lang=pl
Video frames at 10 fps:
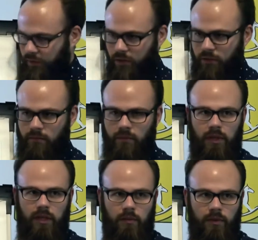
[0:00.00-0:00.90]
o ich
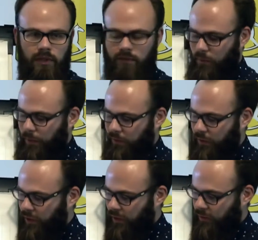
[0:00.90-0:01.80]
emocjach, o ich myślach, jak te
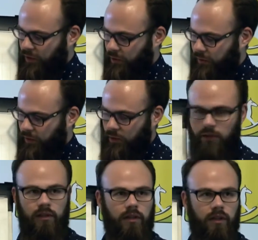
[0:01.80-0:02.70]
myśli wpływają na
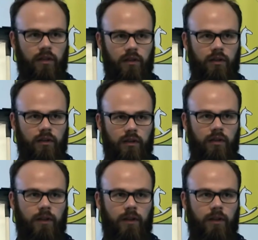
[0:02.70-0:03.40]
emocje i jakie mają